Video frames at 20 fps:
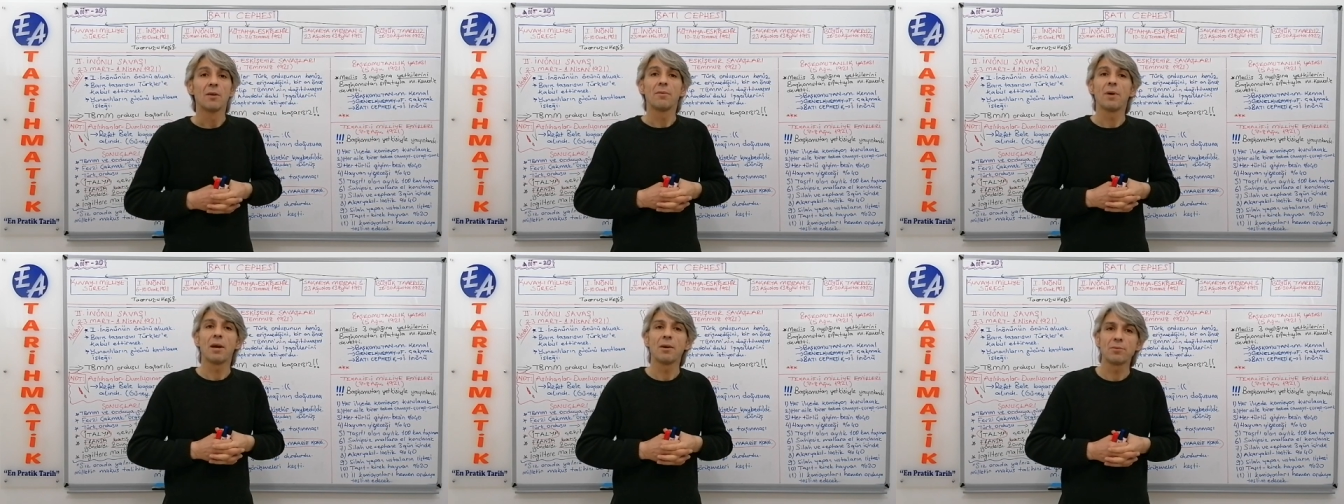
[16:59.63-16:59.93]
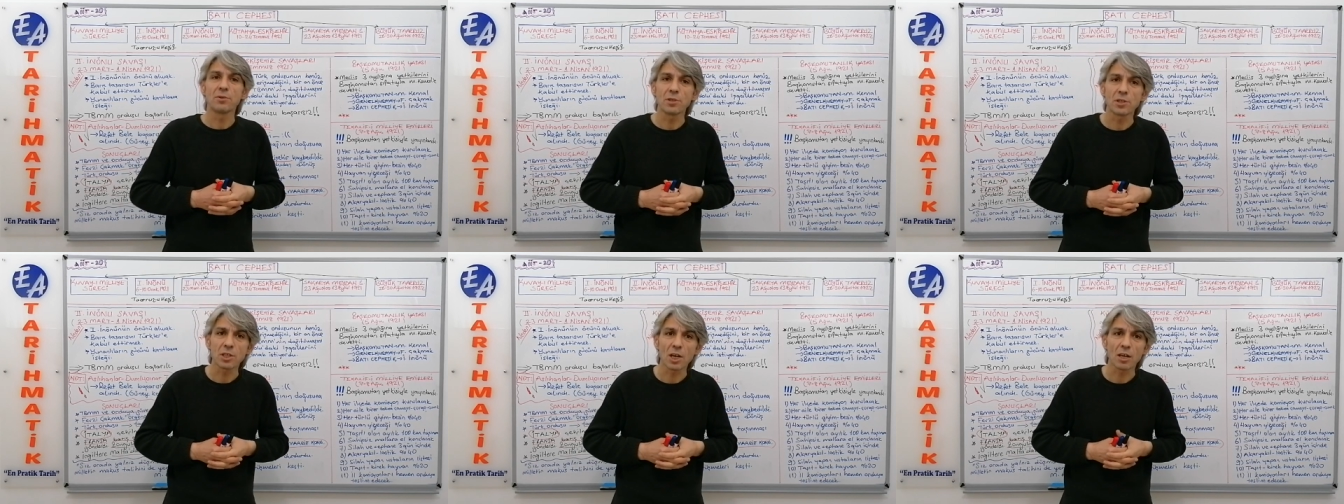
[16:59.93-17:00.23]

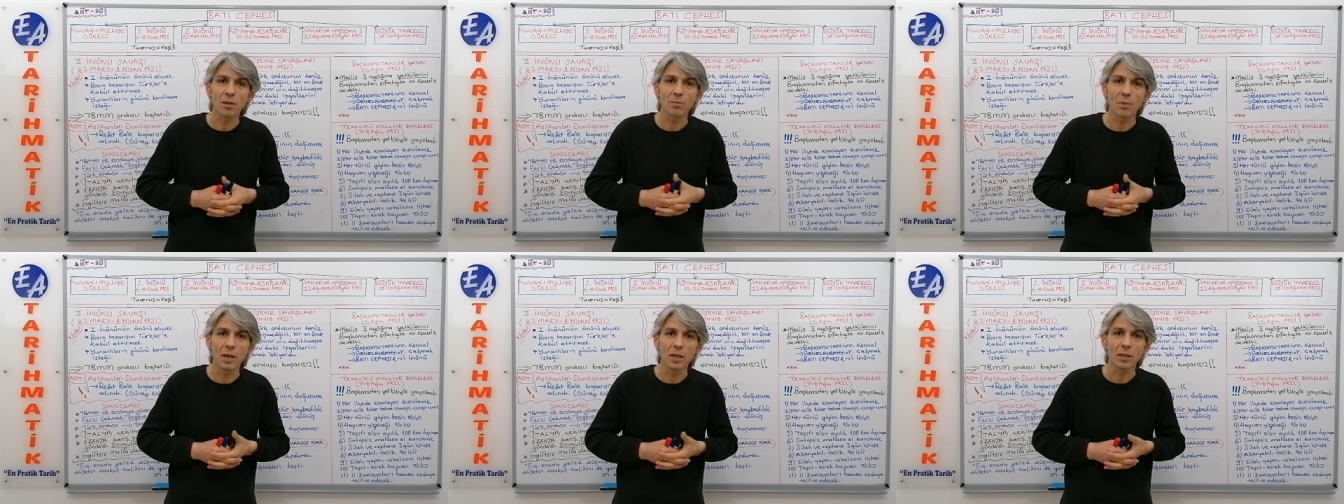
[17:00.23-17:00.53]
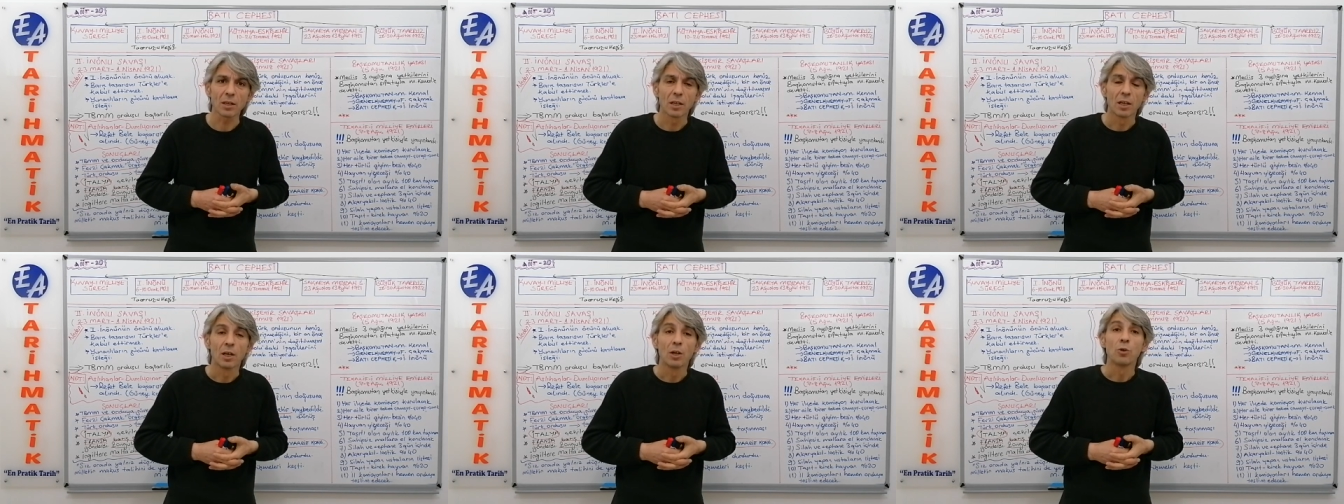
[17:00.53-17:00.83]
Fevzi
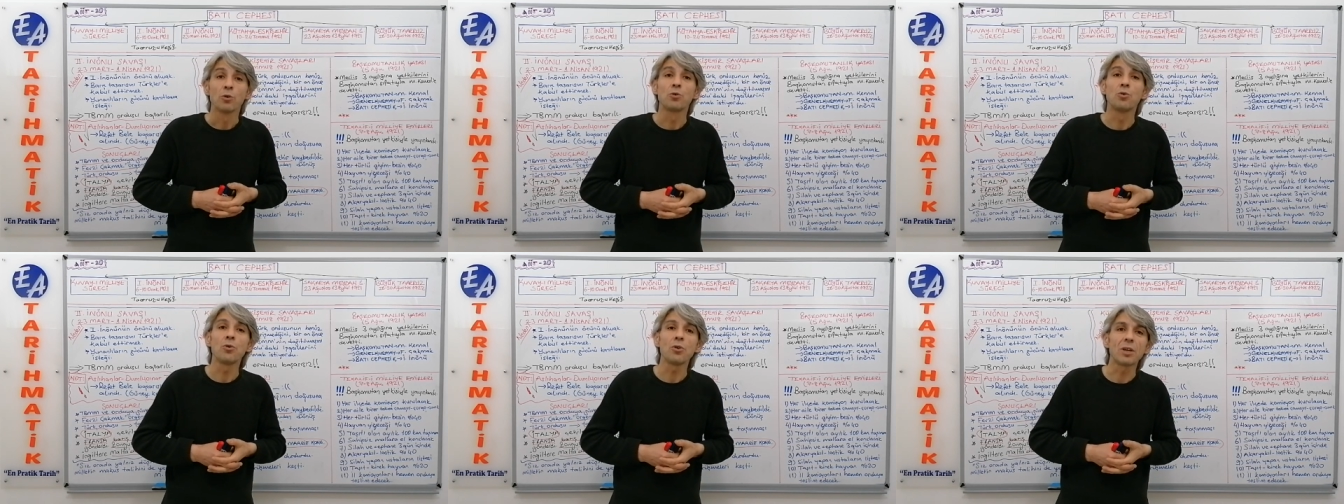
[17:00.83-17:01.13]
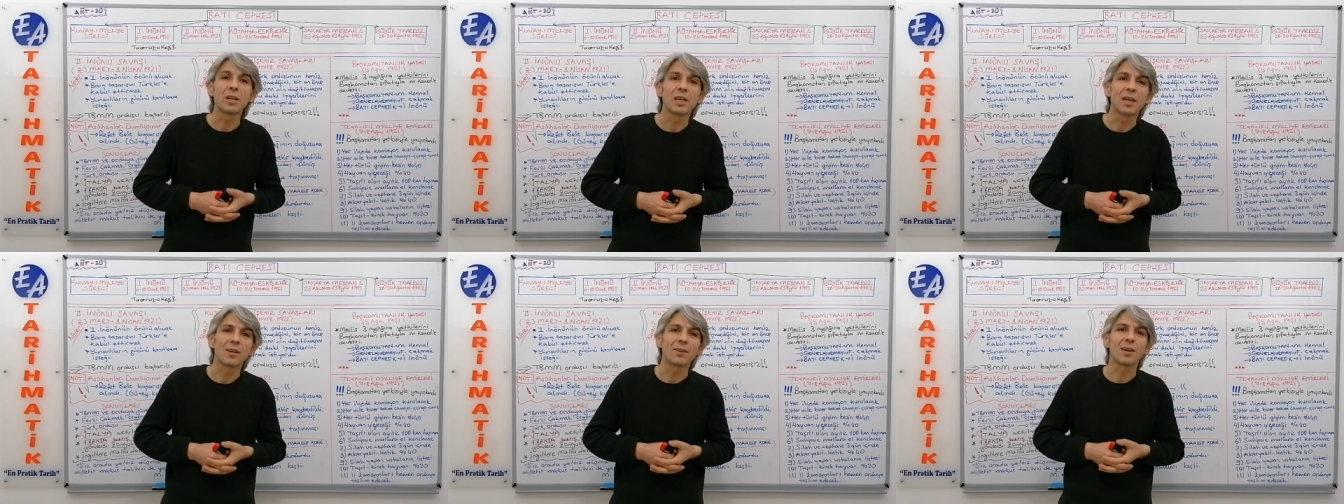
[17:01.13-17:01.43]
Çakmak
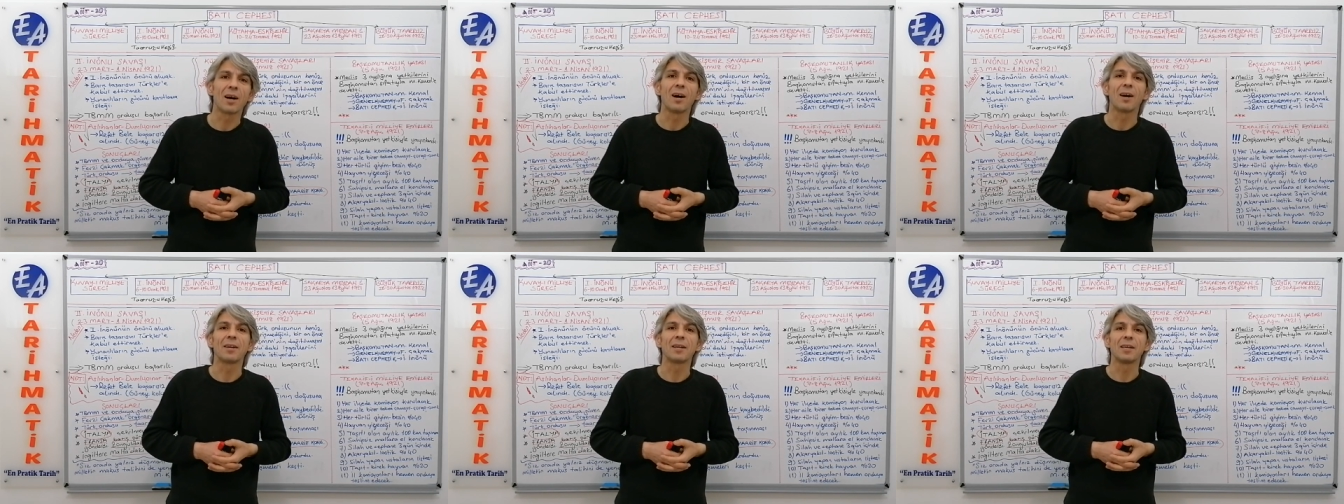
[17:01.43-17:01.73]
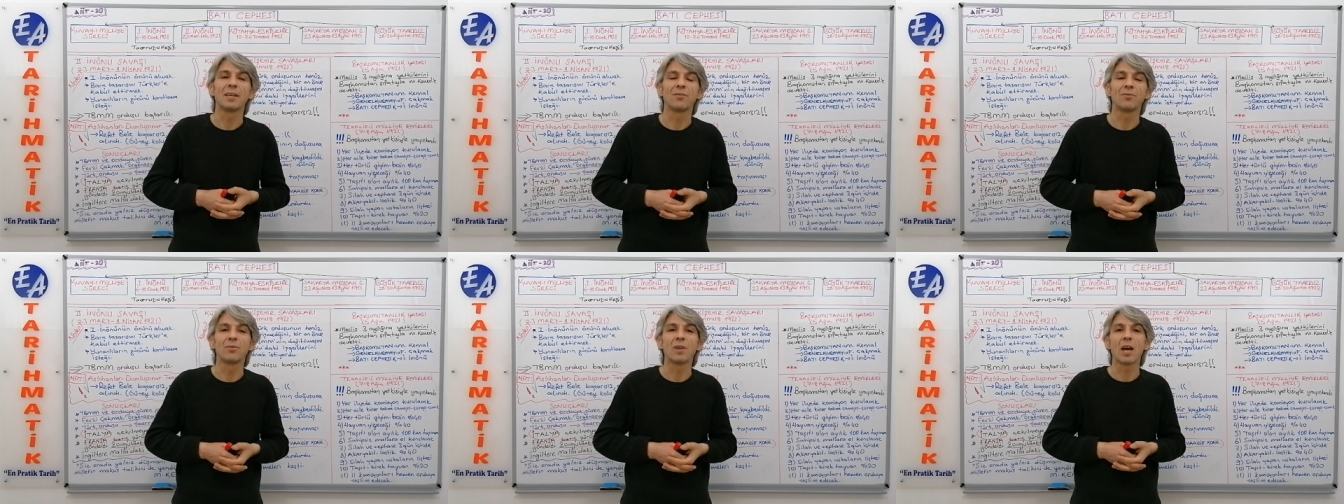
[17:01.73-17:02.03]
Türkiye
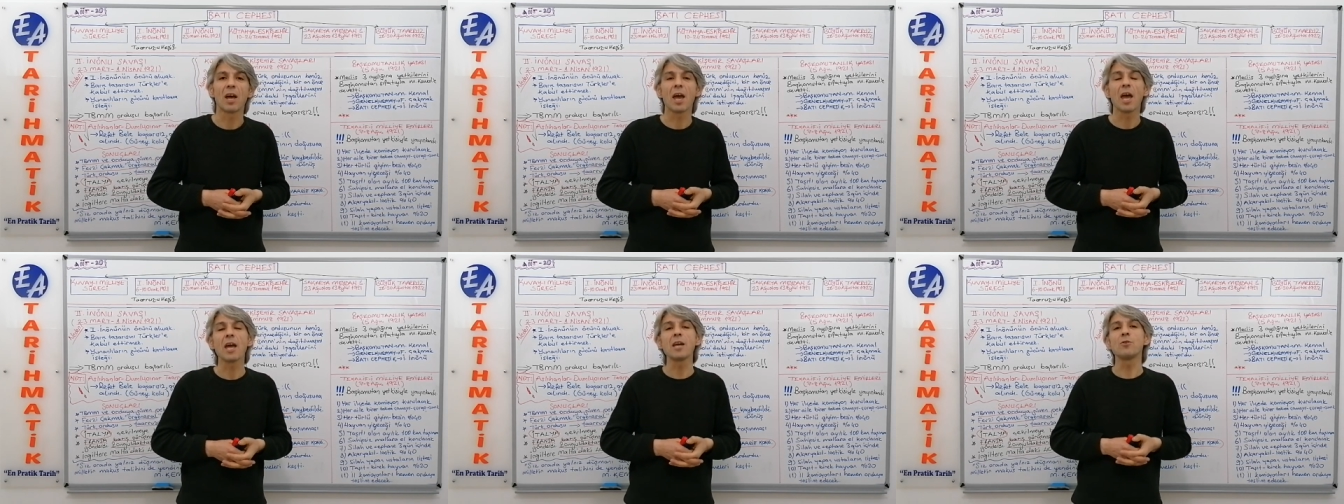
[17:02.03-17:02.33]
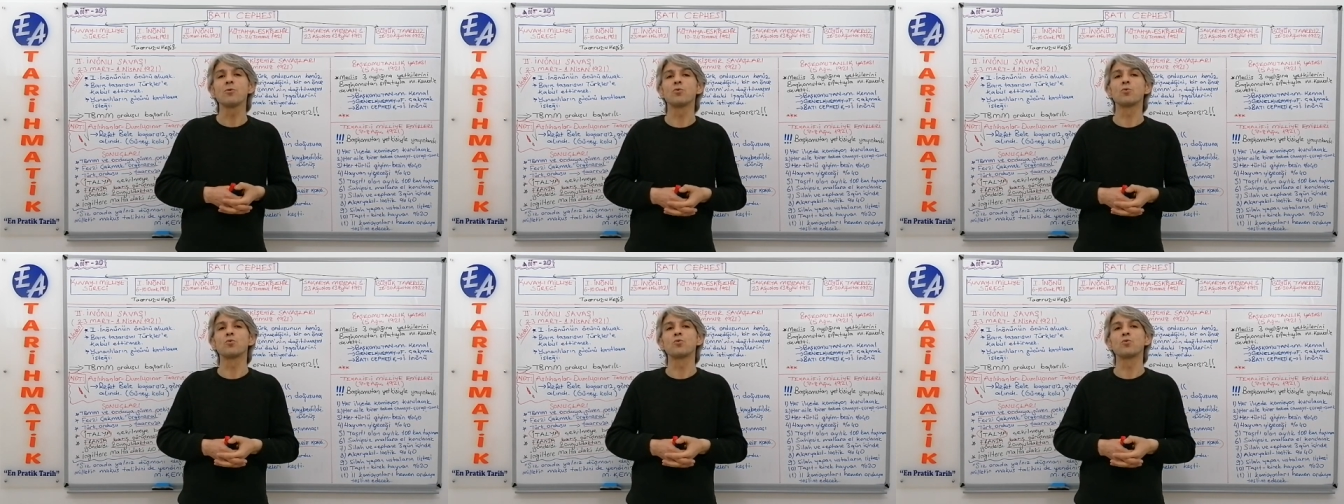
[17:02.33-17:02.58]
tarihinde en